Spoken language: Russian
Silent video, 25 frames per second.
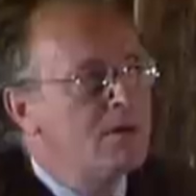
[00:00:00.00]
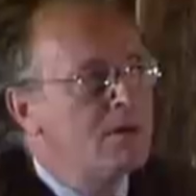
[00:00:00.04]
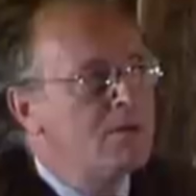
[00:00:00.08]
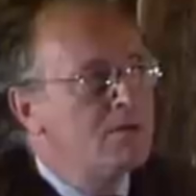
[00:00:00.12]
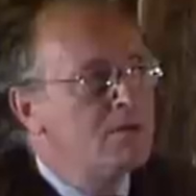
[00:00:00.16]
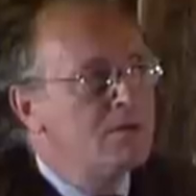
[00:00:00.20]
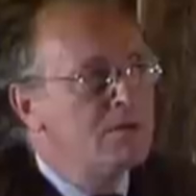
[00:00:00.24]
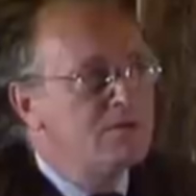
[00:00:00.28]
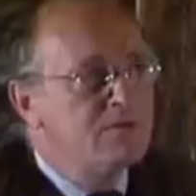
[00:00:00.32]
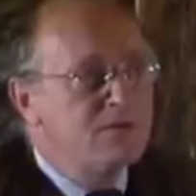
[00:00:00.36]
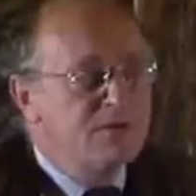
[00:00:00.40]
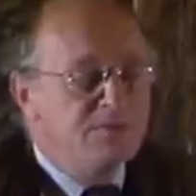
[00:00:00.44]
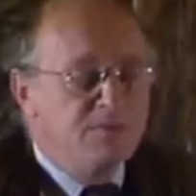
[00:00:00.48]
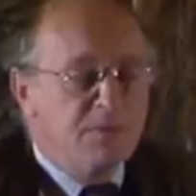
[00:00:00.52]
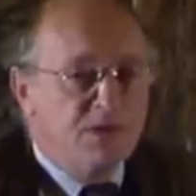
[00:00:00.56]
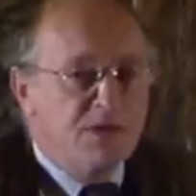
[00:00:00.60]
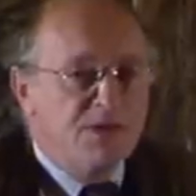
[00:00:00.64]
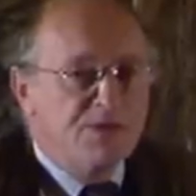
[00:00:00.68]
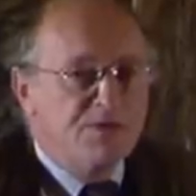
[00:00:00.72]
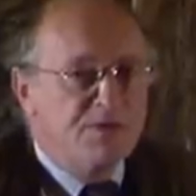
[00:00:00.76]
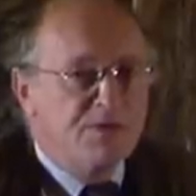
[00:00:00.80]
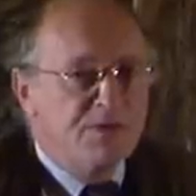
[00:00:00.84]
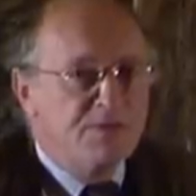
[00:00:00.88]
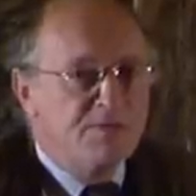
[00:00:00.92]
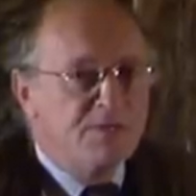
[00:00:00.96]
Ну вот вы
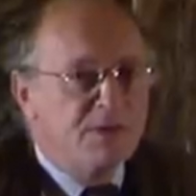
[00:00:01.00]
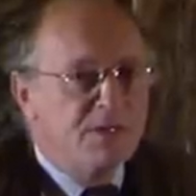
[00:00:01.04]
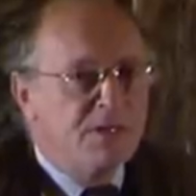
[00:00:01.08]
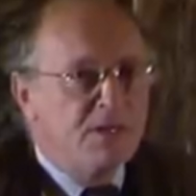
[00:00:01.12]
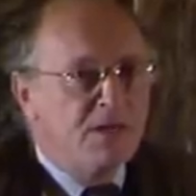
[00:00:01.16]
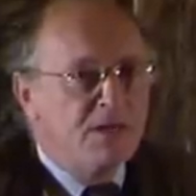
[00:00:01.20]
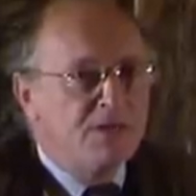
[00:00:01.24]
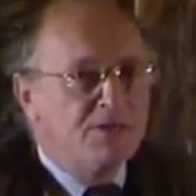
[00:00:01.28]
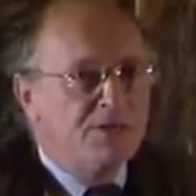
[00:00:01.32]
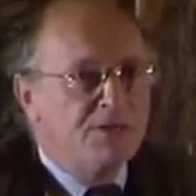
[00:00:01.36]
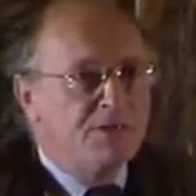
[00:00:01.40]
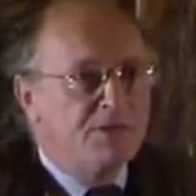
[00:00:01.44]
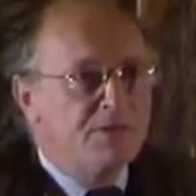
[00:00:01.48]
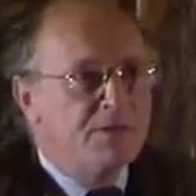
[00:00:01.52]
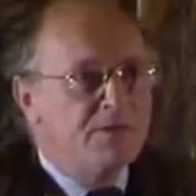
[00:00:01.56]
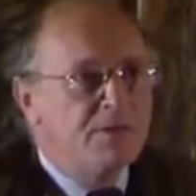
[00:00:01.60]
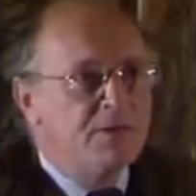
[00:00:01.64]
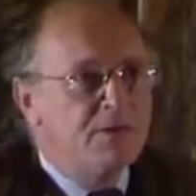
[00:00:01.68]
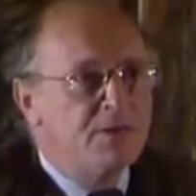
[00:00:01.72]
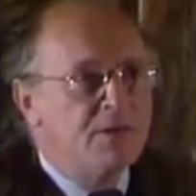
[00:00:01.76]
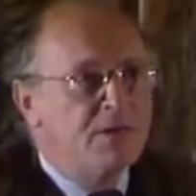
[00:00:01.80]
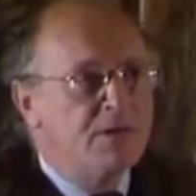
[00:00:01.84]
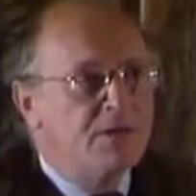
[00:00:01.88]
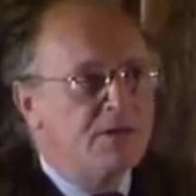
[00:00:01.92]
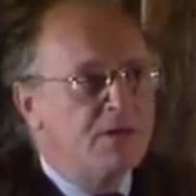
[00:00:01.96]
спрашиваете меня,
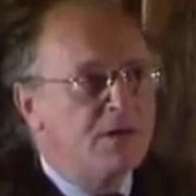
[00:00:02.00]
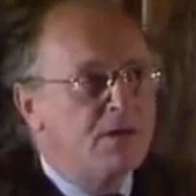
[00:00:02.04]
человека,